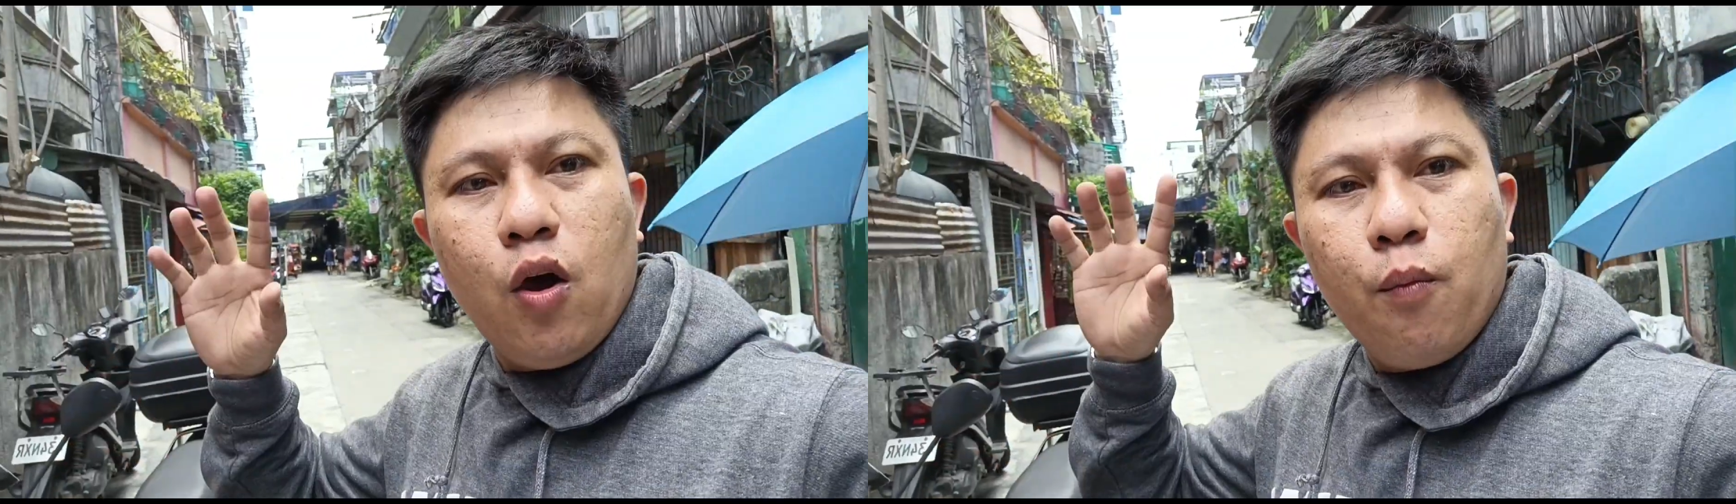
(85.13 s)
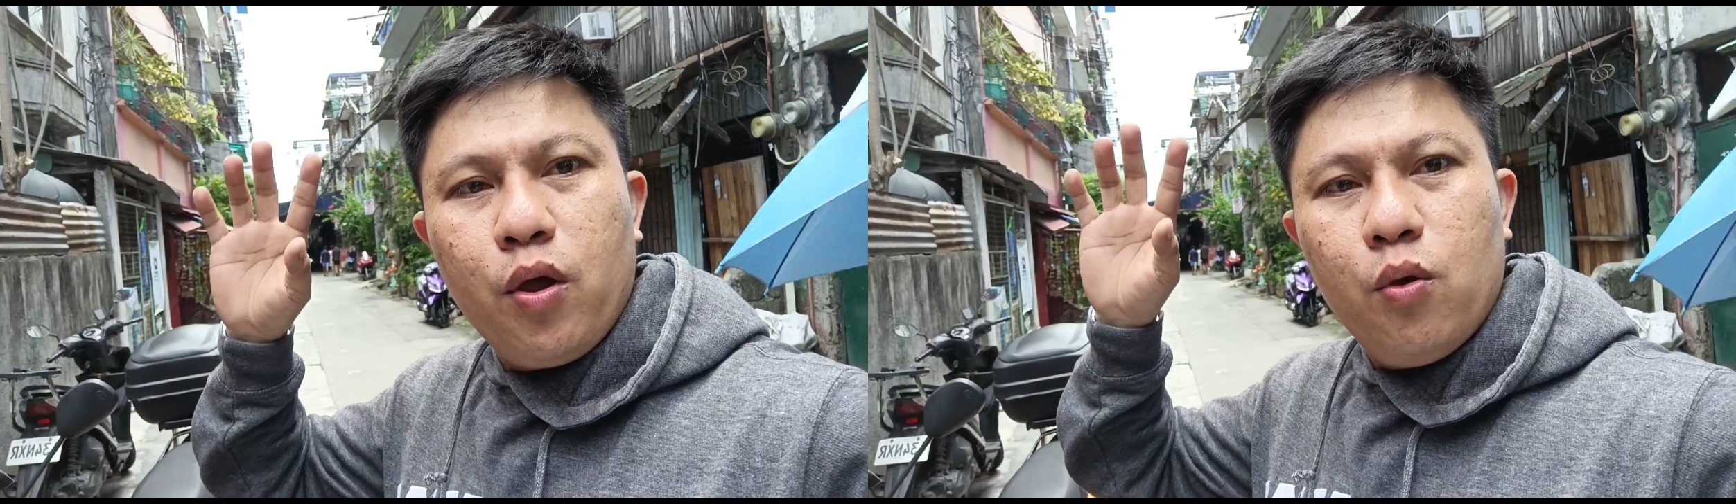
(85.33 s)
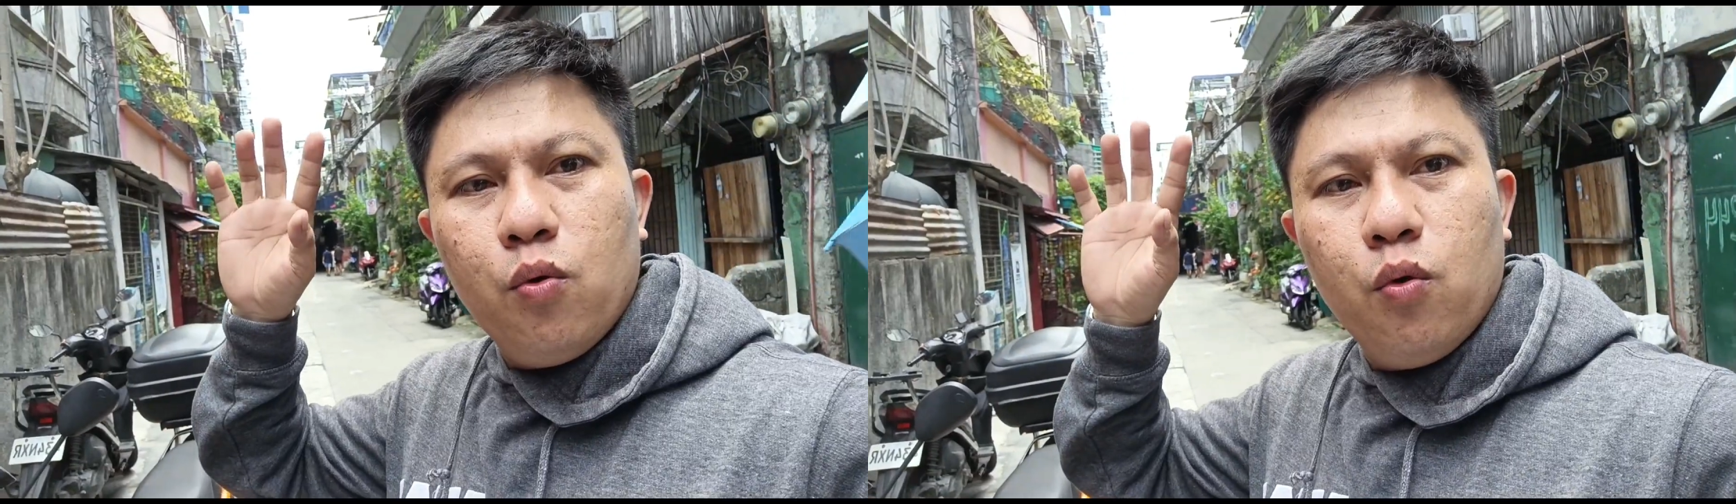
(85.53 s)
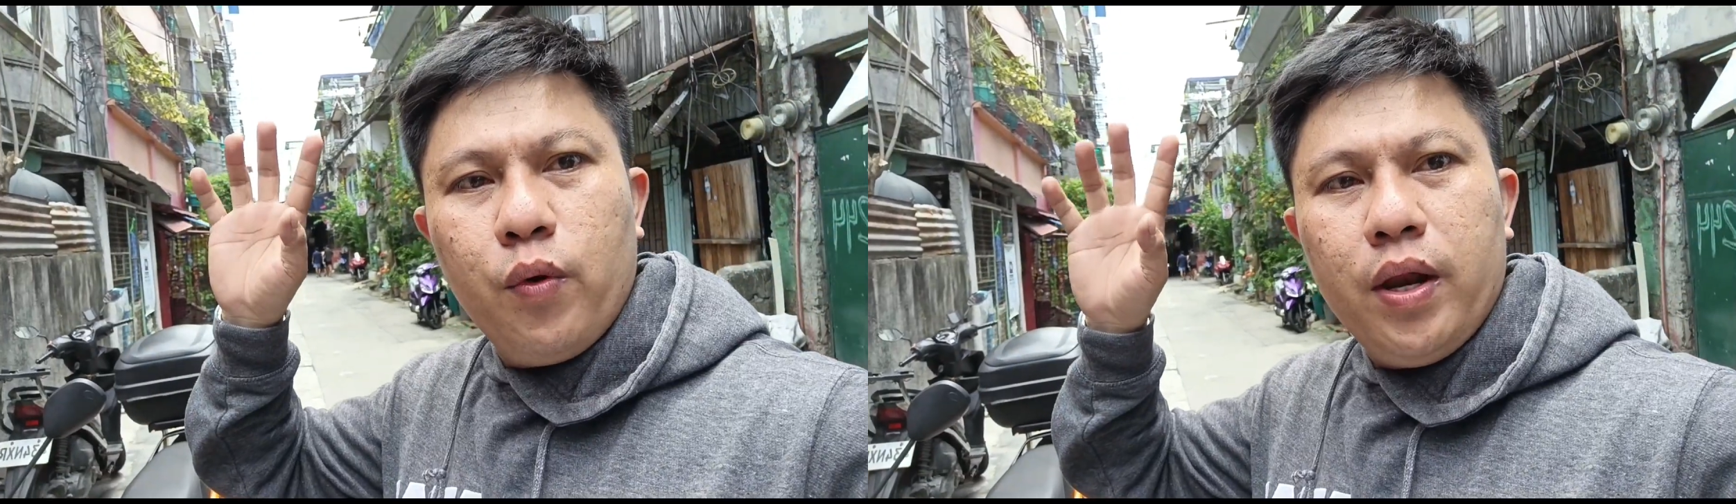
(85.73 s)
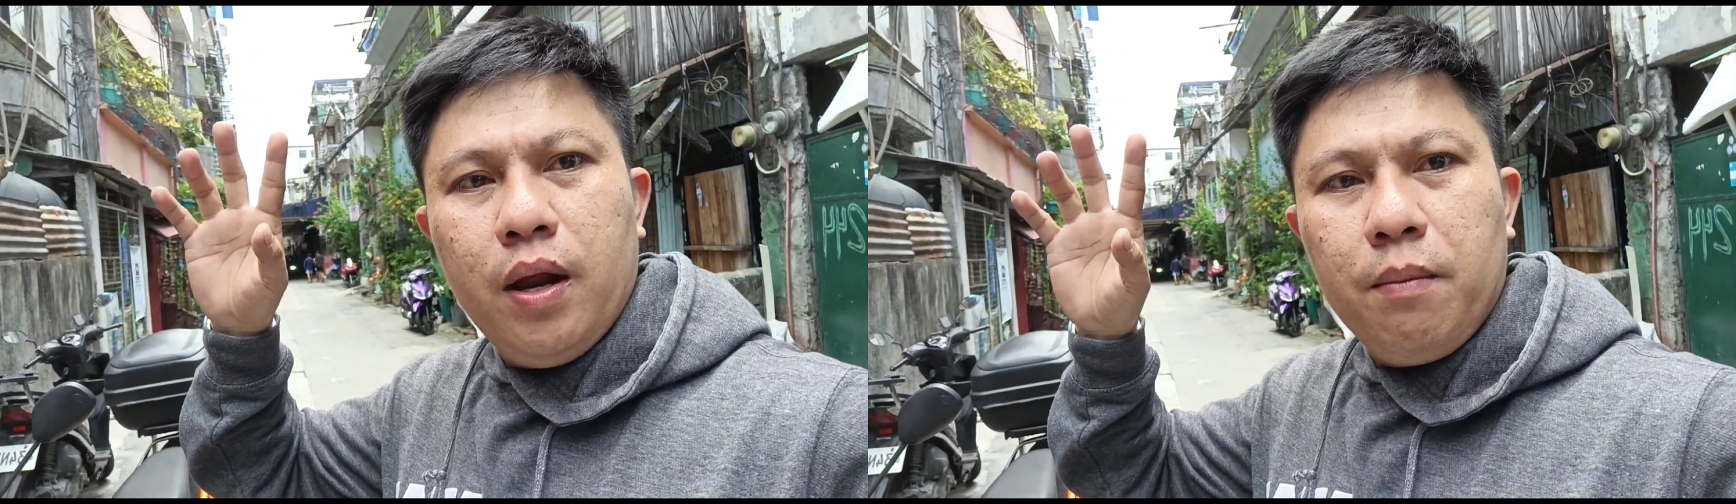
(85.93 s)
ako po ay
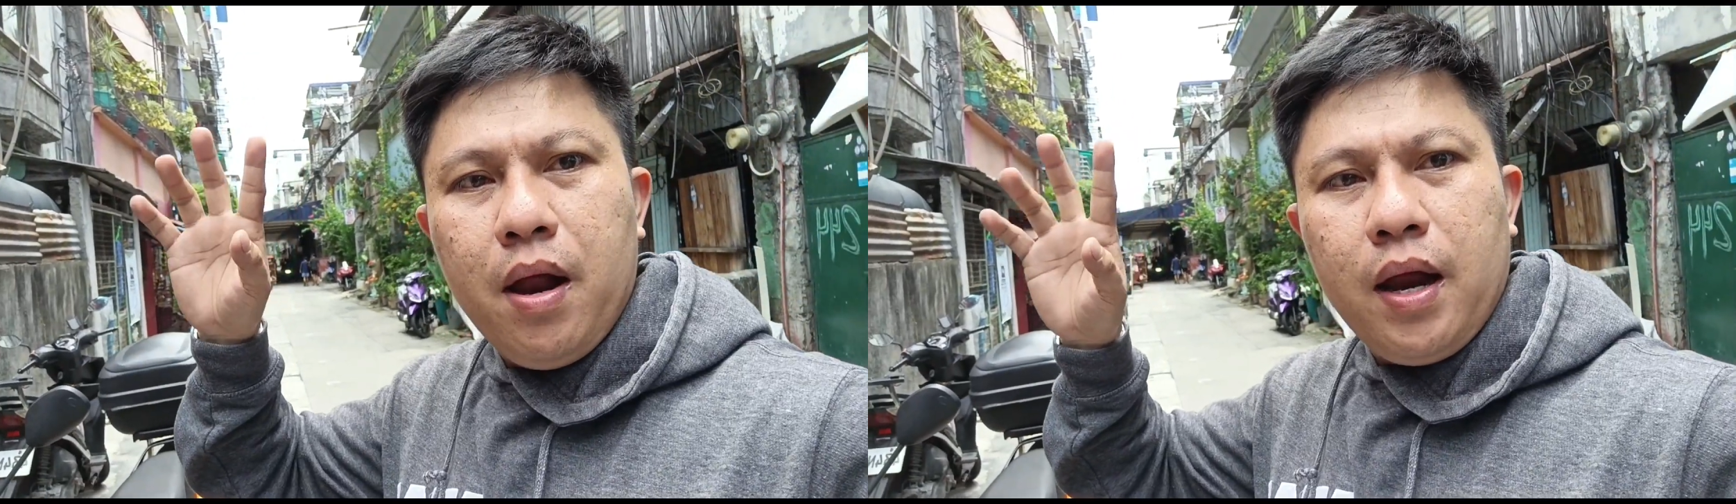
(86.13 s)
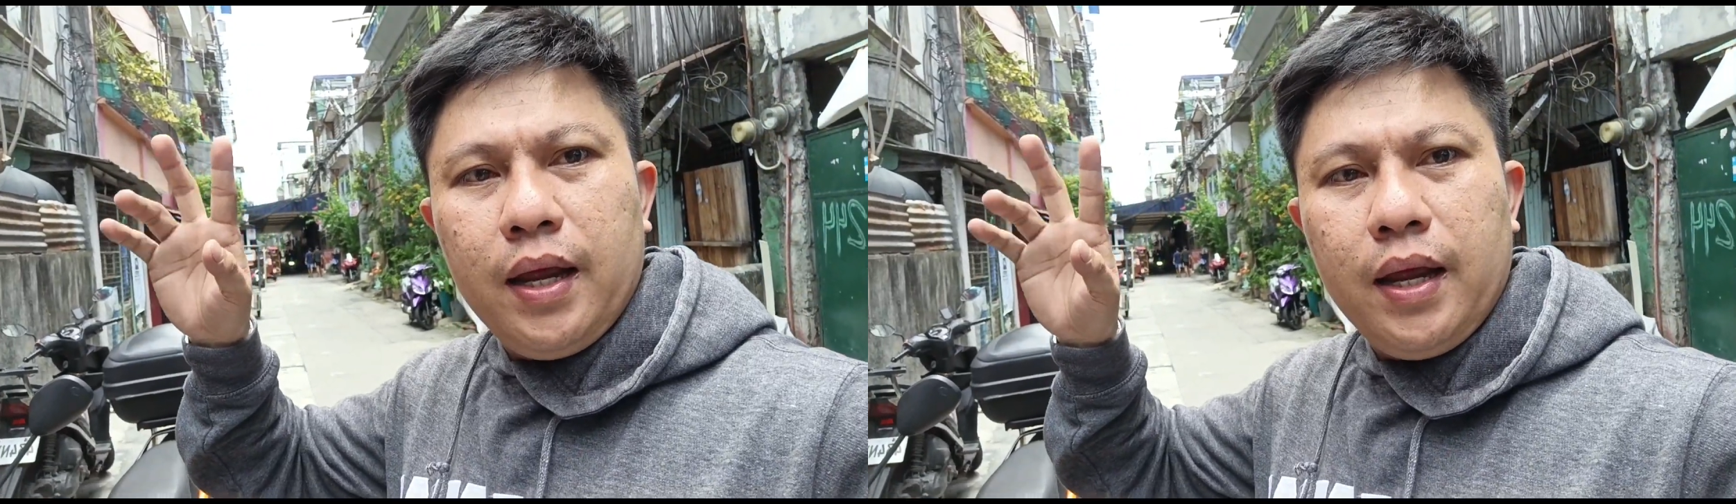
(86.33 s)
uuwi na mga